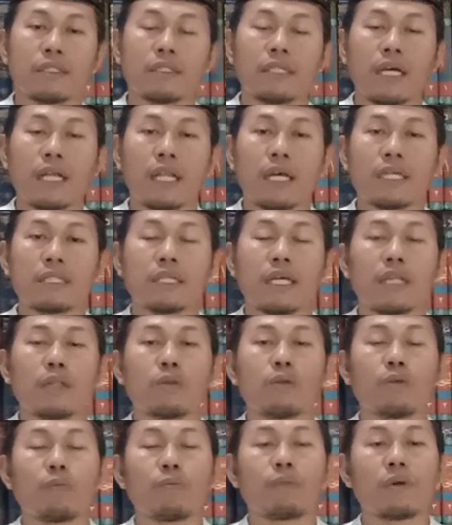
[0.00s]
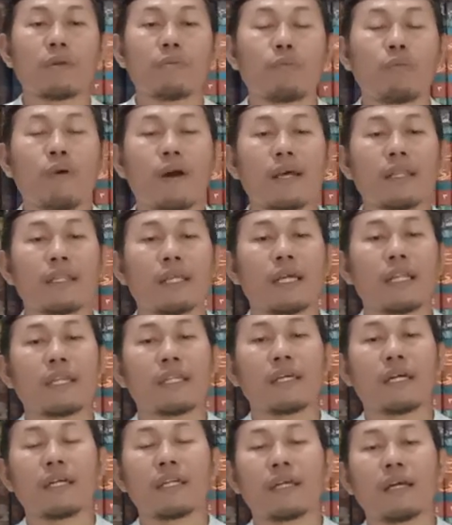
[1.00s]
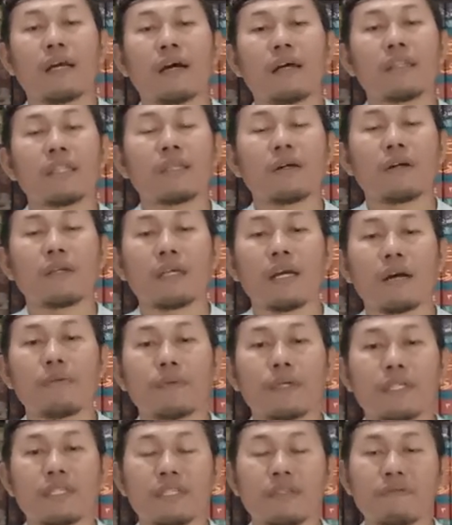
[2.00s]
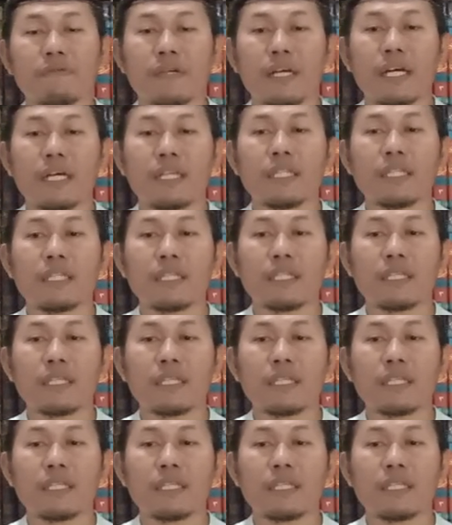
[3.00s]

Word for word: salah satu perbuatan dari Allah yang bersifat